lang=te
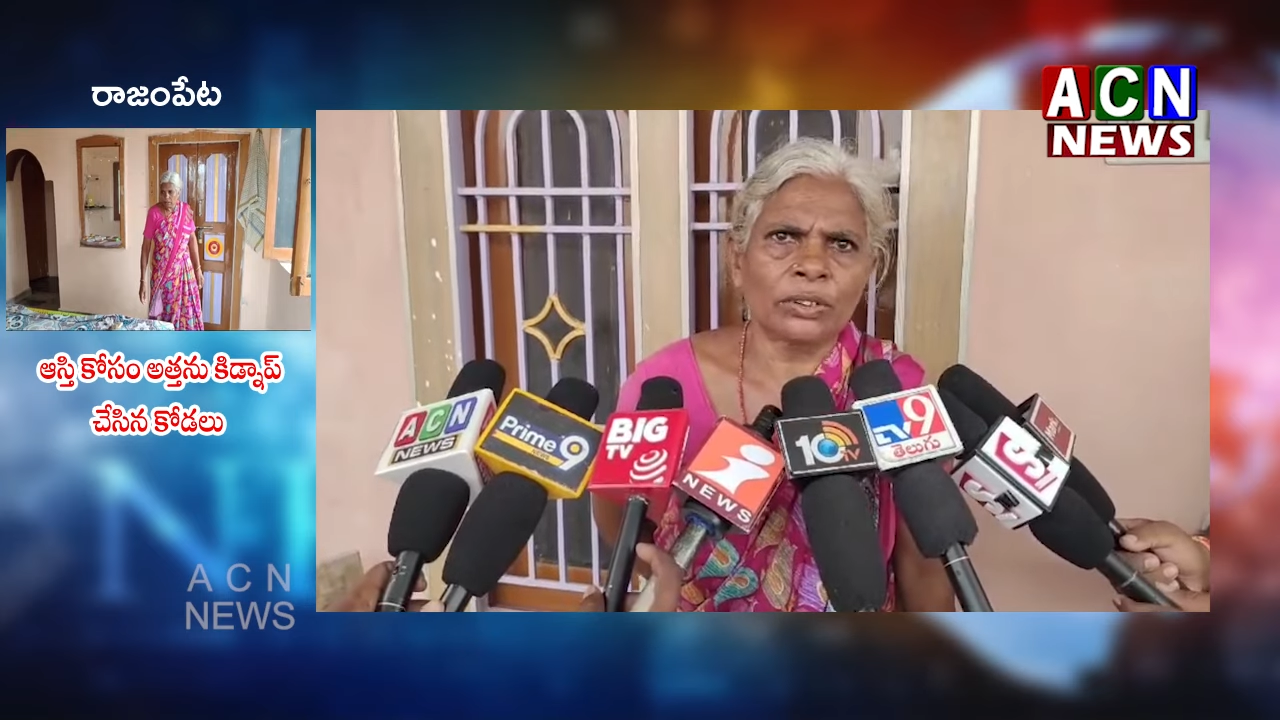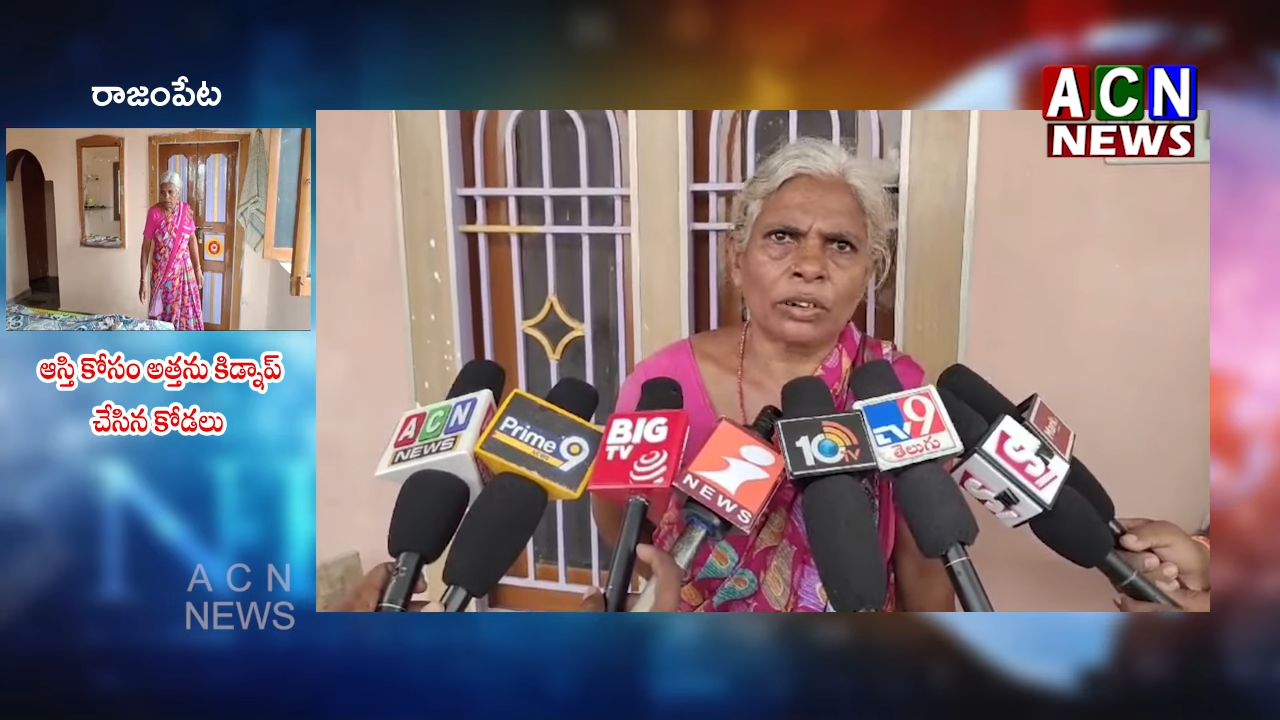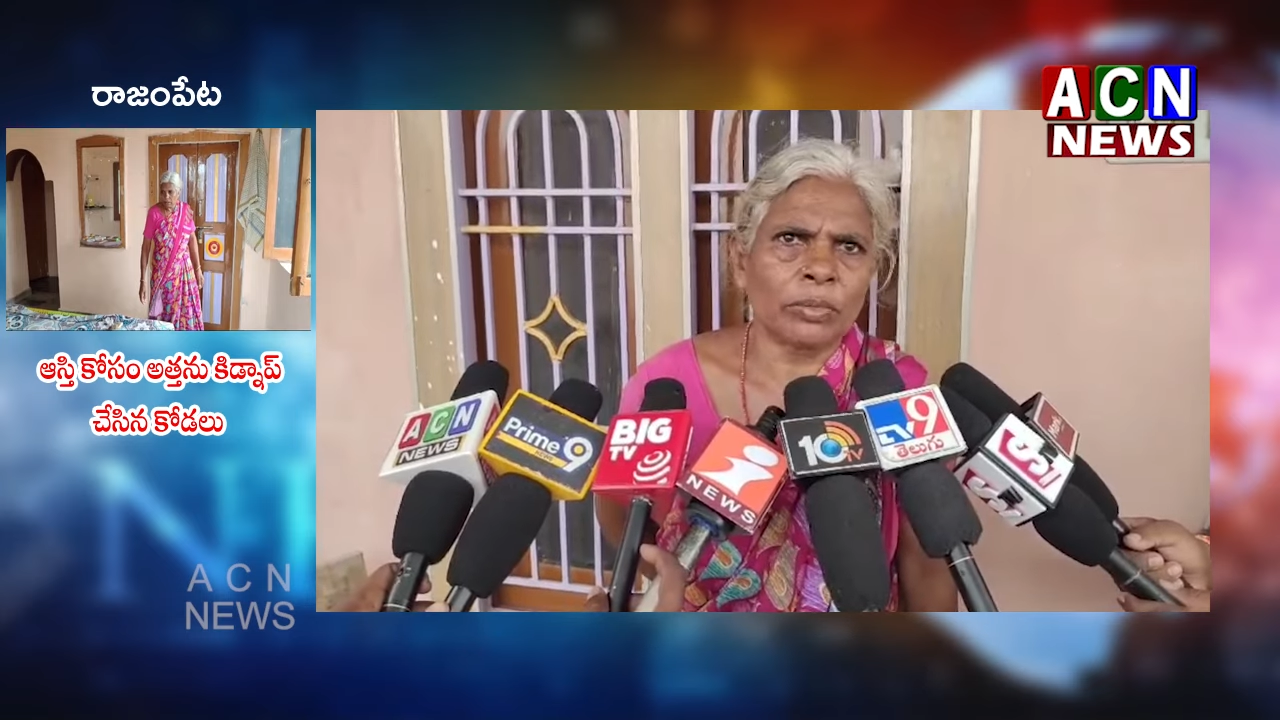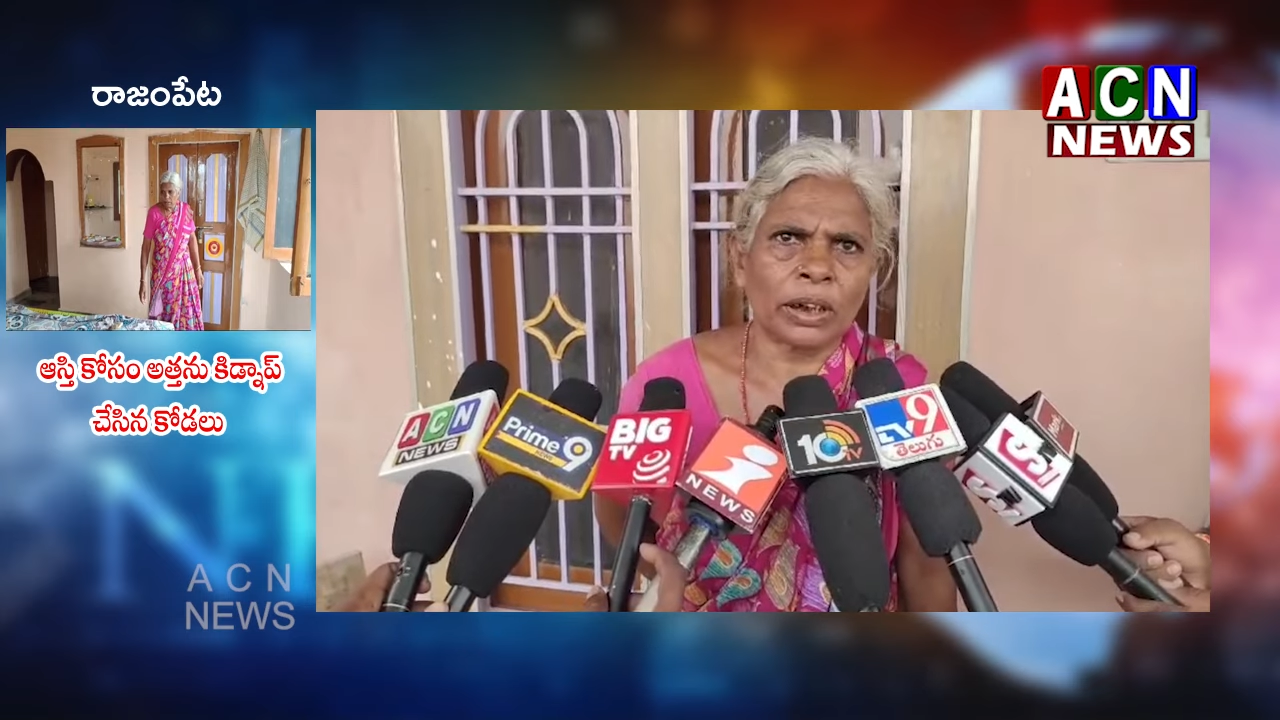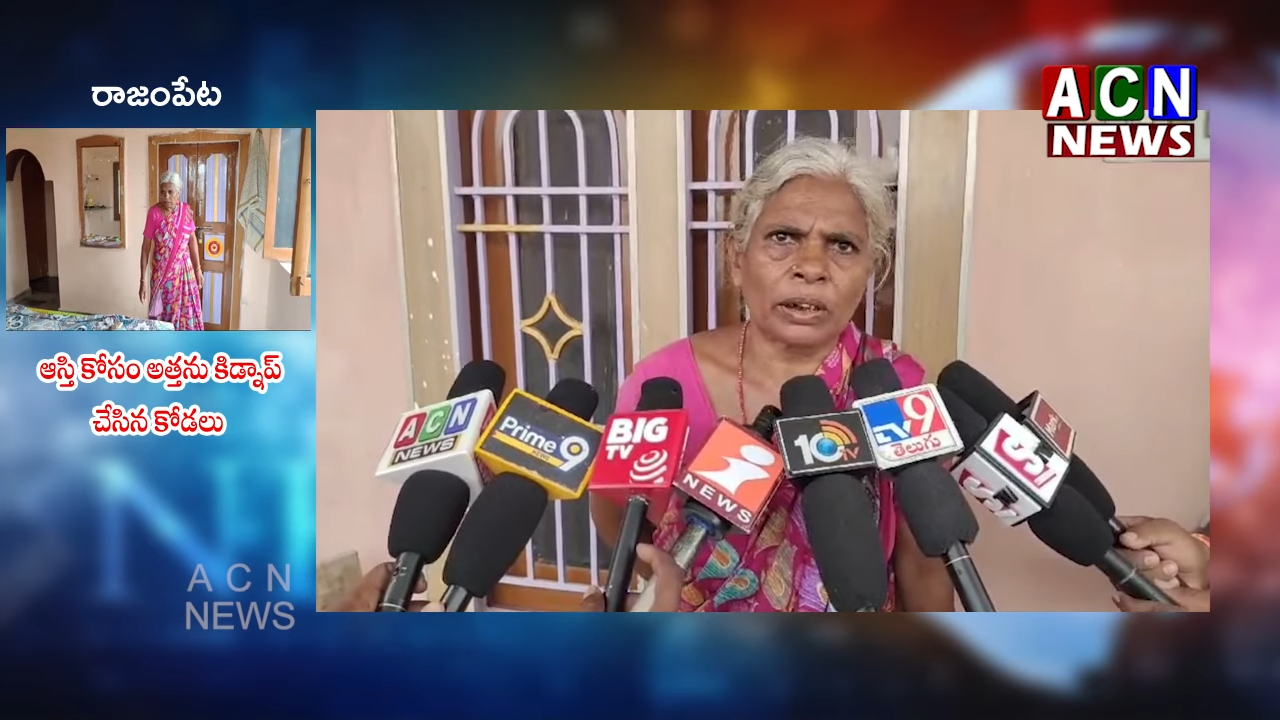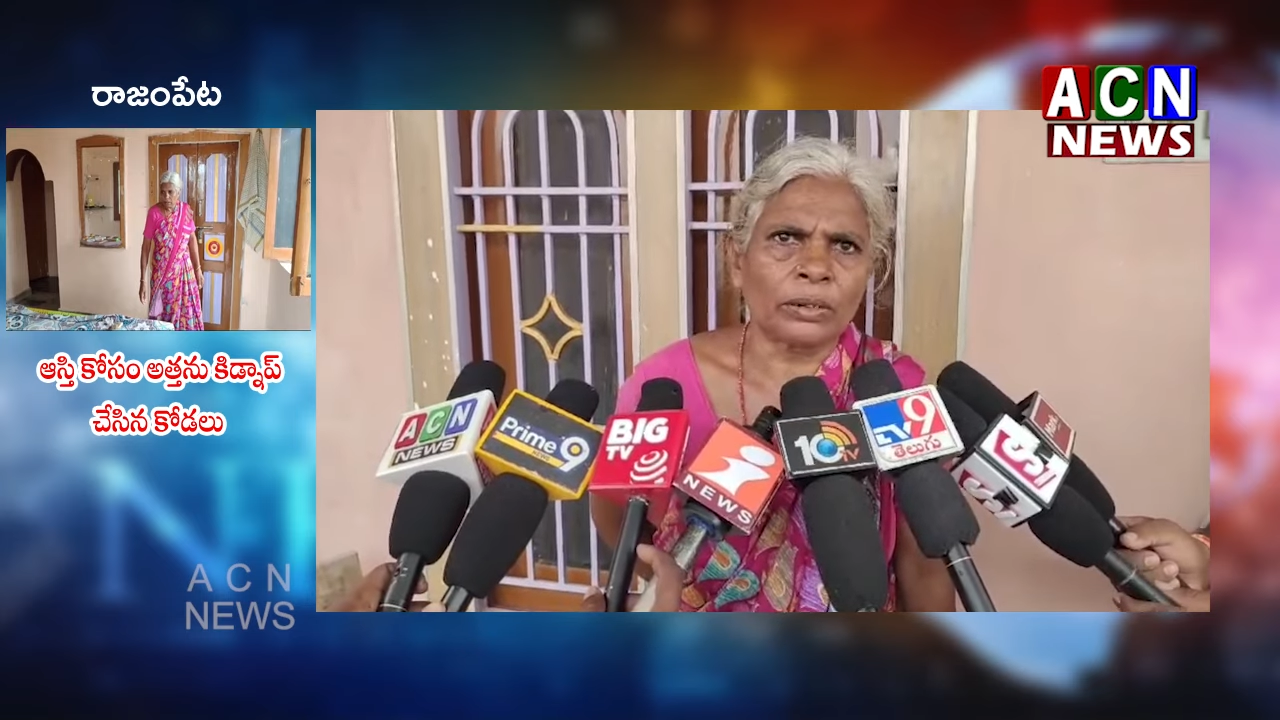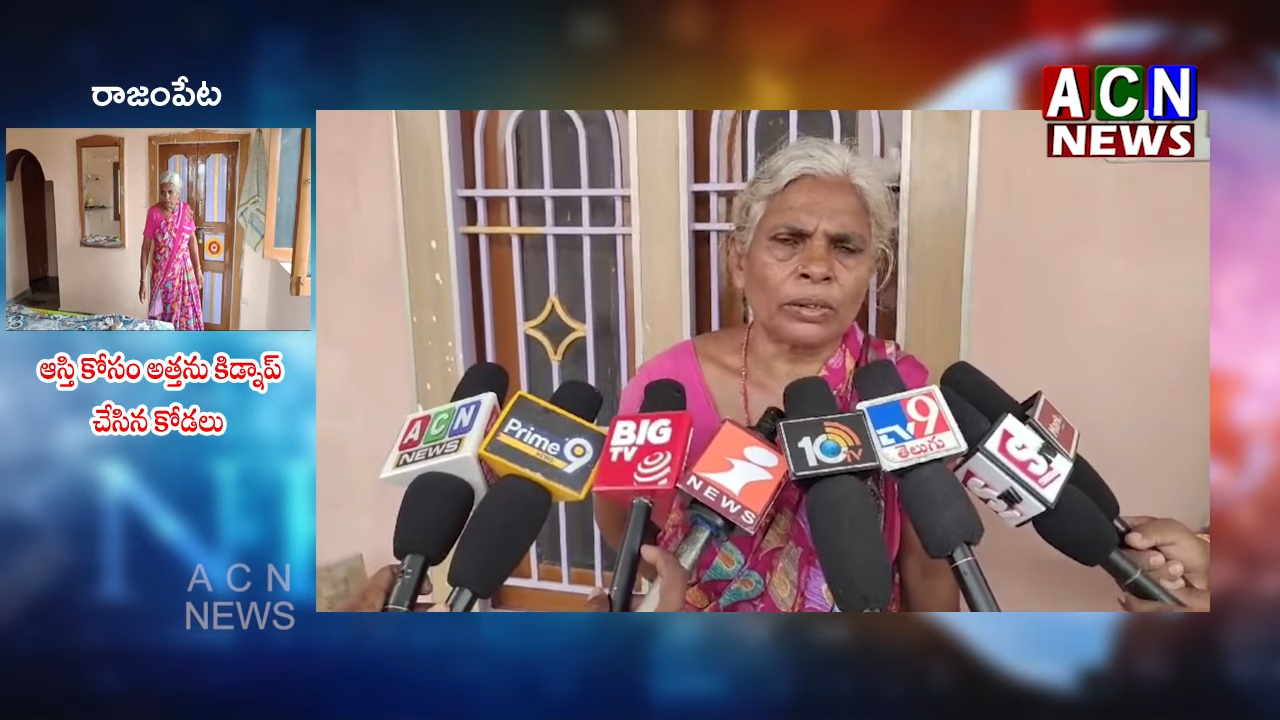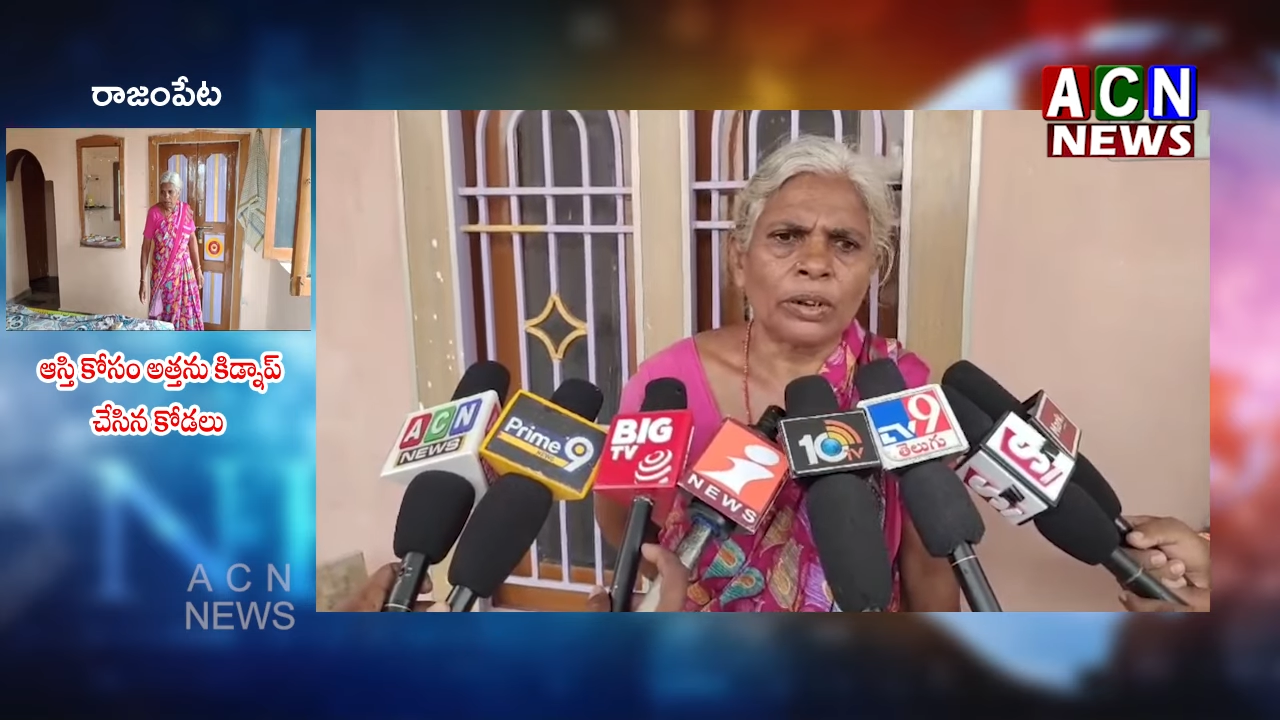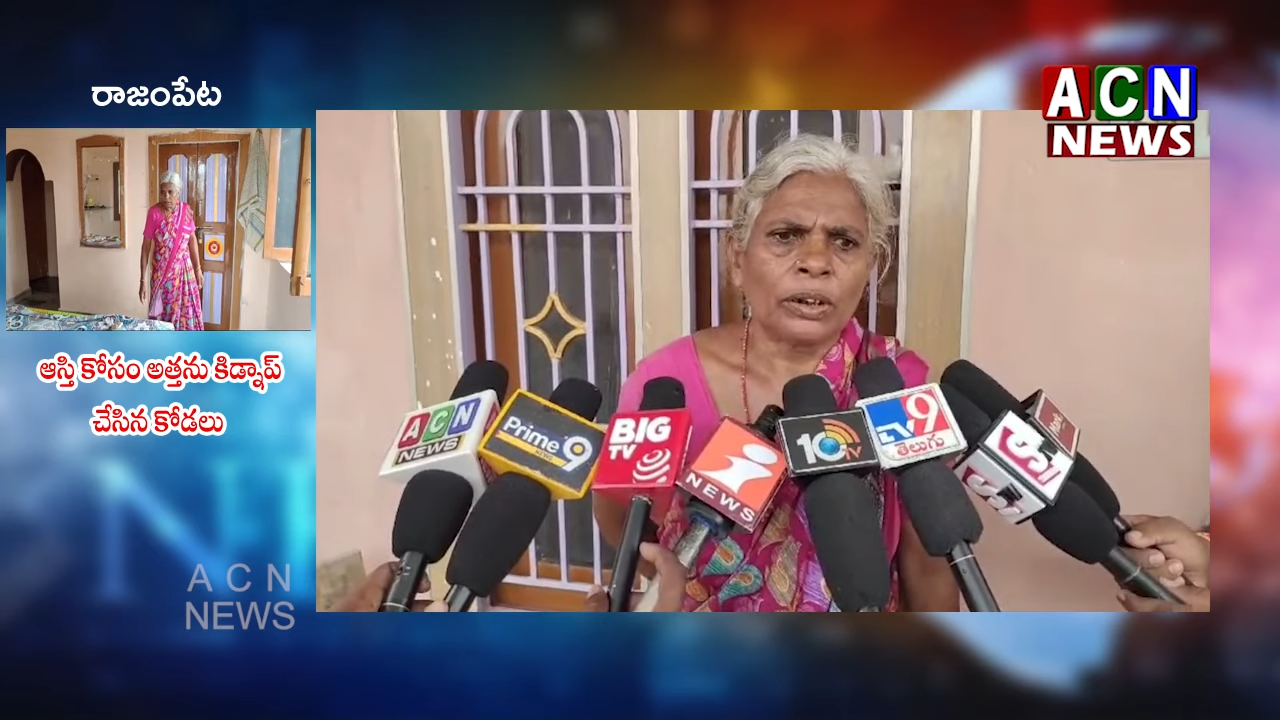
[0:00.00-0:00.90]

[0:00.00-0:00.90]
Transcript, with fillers: వేసుకోమినారు